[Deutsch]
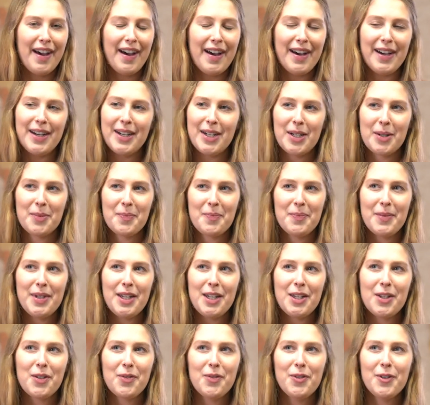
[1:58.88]
Ähm,
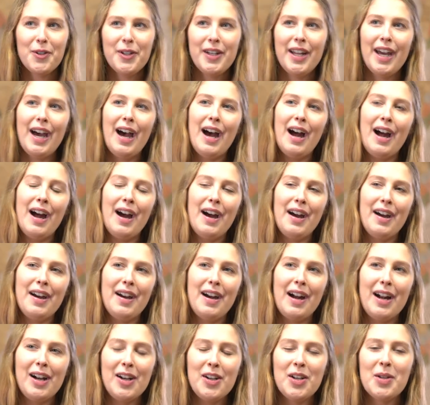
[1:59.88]
ich würde
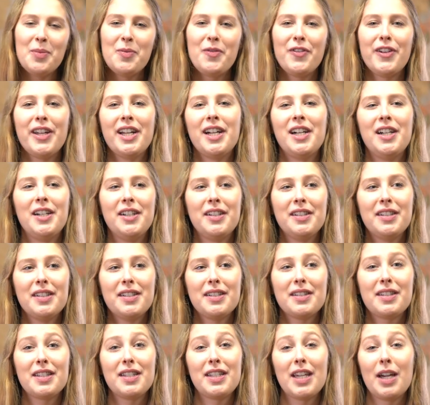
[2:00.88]
allen empfehlen,
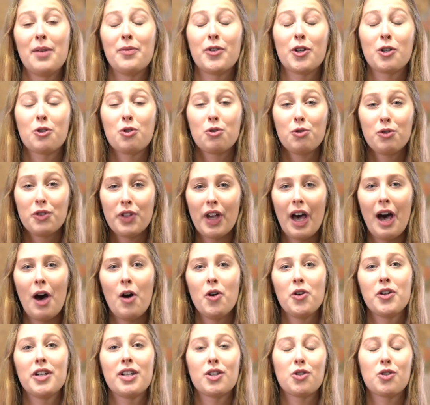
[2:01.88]
sich einfach zu trauen,